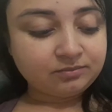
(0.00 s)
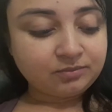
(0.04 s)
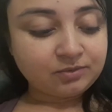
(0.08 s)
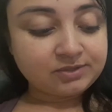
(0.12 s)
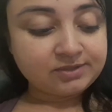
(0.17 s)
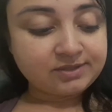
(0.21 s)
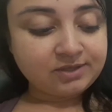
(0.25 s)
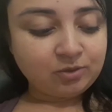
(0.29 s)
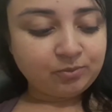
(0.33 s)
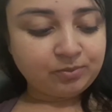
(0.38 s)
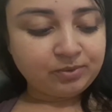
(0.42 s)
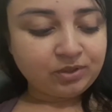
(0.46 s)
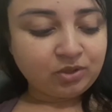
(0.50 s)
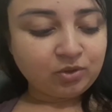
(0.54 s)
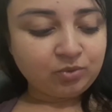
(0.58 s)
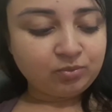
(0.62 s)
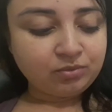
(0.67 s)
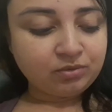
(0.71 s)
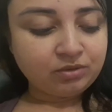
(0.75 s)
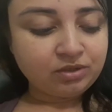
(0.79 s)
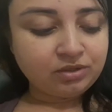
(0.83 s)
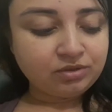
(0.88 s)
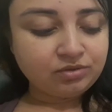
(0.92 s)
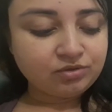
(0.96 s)
Pois é, eu peguei um
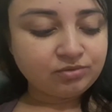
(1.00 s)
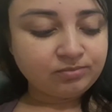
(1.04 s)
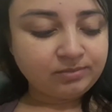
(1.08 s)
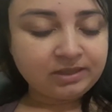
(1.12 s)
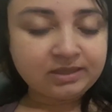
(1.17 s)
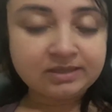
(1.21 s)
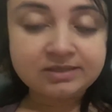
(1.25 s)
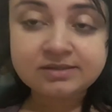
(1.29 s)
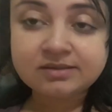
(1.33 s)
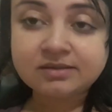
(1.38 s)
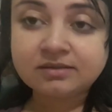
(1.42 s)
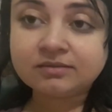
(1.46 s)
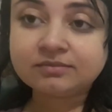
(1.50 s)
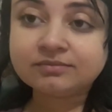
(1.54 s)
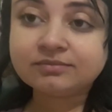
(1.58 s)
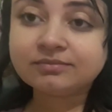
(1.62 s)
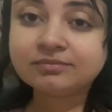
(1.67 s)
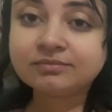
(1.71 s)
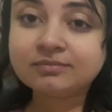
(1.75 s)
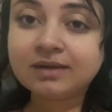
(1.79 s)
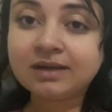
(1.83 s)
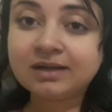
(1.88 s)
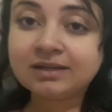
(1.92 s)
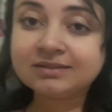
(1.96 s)
pouquinho demais, né?
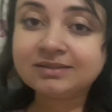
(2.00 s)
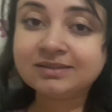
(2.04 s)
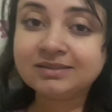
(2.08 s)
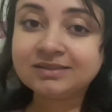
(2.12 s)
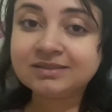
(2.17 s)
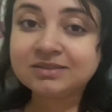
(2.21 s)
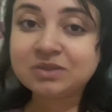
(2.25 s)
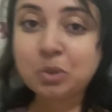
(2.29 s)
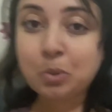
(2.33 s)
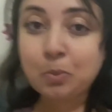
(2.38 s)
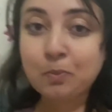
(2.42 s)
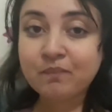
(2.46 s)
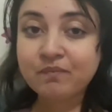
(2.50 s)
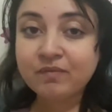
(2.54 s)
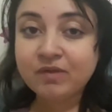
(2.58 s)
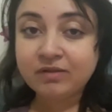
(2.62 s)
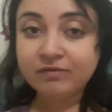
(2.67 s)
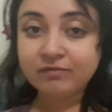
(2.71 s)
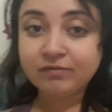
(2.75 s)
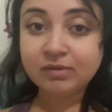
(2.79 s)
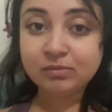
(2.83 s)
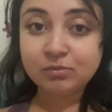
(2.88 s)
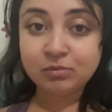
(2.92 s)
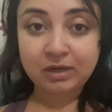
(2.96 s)
Mas,
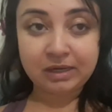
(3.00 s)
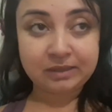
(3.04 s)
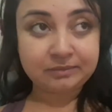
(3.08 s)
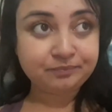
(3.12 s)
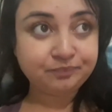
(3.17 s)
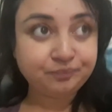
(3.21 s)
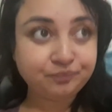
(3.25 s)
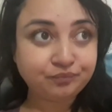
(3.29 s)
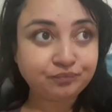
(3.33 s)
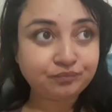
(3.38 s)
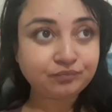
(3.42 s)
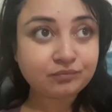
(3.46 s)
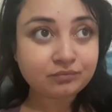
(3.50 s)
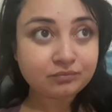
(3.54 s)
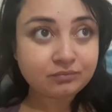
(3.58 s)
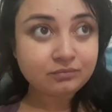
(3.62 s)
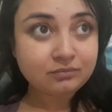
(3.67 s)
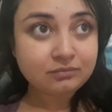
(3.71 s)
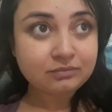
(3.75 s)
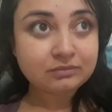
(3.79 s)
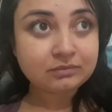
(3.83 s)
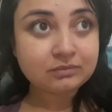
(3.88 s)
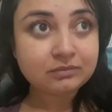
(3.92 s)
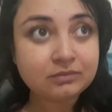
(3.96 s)
vamos lá.
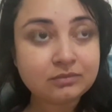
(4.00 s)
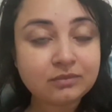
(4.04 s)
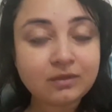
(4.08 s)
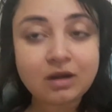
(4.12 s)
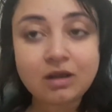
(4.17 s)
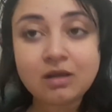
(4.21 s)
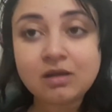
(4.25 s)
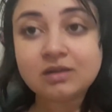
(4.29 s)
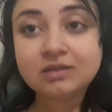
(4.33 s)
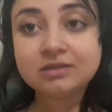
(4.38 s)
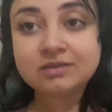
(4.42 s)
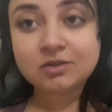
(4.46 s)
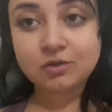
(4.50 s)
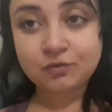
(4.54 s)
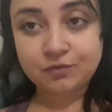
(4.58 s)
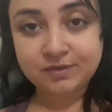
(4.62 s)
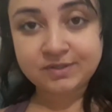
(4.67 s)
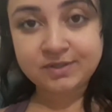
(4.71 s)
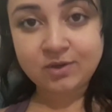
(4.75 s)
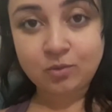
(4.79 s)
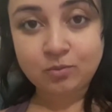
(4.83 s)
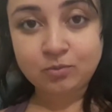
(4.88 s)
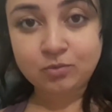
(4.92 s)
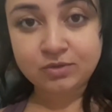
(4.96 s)
Se eu
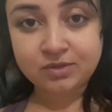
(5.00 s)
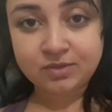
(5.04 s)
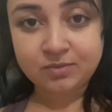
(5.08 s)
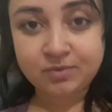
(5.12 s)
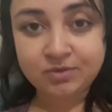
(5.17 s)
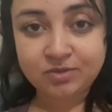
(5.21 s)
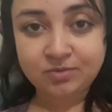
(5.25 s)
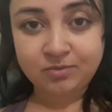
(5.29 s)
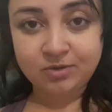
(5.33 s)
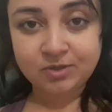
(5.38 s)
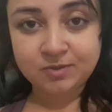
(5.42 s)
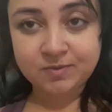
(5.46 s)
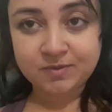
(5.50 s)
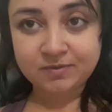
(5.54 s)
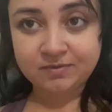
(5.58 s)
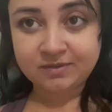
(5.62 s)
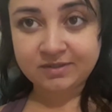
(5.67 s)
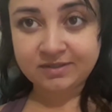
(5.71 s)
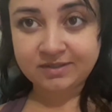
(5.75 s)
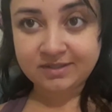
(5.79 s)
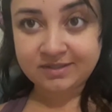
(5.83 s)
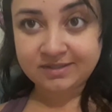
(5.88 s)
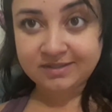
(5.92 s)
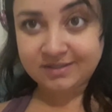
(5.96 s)
fizer almoço, depois eu mostro pra
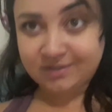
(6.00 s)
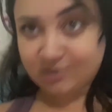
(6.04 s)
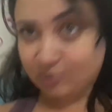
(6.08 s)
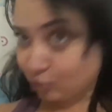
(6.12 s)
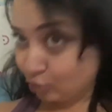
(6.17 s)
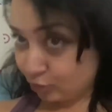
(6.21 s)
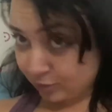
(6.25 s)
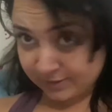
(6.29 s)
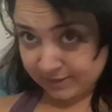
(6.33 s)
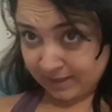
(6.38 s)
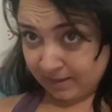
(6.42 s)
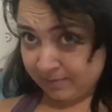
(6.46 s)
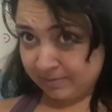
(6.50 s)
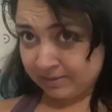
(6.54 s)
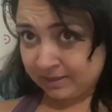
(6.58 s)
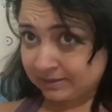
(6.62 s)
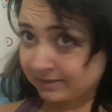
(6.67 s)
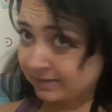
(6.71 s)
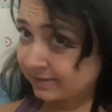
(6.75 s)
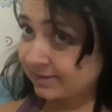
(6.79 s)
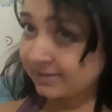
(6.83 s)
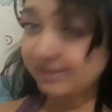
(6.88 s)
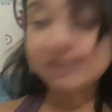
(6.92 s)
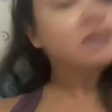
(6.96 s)
vocês. Se eu tô
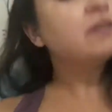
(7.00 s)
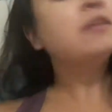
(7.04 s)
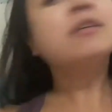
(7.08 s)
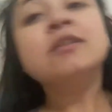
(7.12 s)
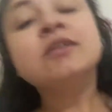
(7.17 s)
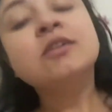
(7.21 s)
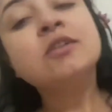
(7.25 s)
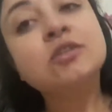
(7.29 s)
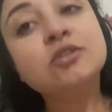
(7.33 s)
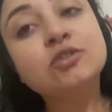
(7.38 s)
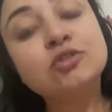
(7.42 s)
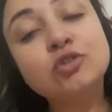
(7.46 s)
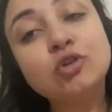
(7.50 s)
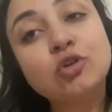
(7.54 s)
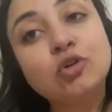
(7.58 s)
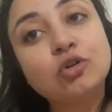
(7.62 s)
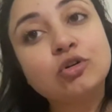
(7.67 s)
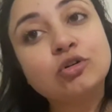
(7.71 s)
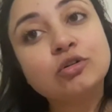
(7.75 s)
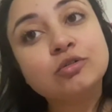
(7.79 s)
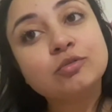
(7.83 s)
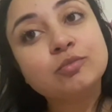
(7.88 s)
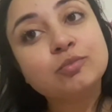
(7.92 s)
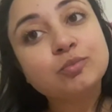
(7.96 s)
descabelada assim, tô.
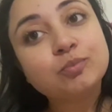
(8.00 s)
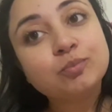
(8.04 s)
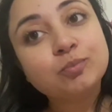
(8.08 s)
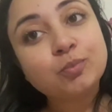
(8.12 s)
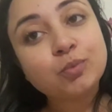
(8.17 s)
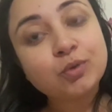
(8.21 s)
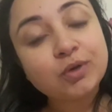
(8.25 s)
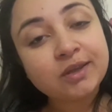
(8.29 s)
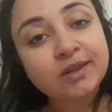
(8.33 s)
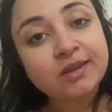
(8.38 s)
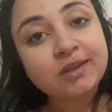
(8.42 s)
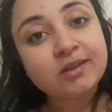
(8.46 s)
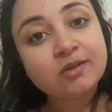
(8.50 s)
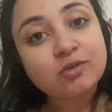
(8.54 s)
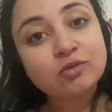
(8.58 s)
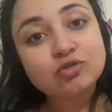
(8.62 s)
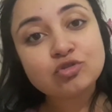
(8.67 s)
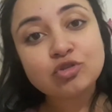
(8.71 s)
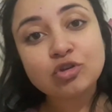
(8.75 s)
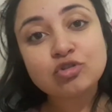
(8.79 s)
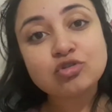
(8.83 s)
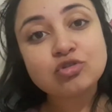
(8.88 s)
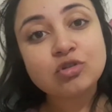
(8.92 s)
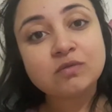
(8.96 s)
Porque eu
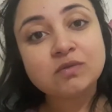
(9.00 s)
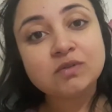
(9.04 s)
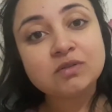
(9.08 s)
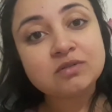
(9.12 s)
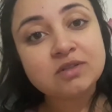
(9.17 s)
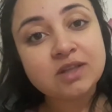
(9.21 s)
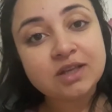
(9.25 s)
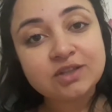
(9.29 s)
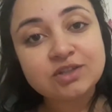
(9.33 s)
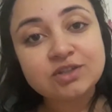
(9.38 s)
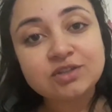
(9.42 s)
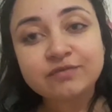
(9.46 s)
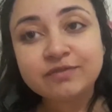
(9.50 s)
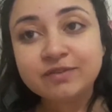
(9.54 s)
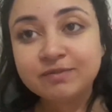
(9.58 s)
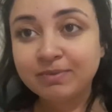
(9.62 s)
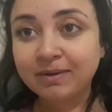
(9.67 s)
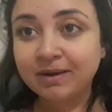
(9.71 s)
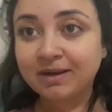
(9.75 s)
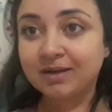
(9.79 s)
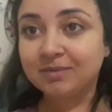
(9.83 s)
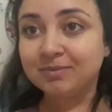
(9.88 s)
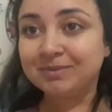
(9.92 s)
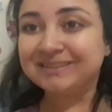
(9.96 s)
só escovei os dentes e vim
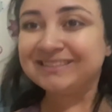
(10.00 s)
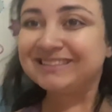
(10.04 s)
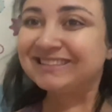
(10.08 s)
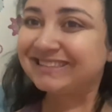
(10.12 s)
pra cama.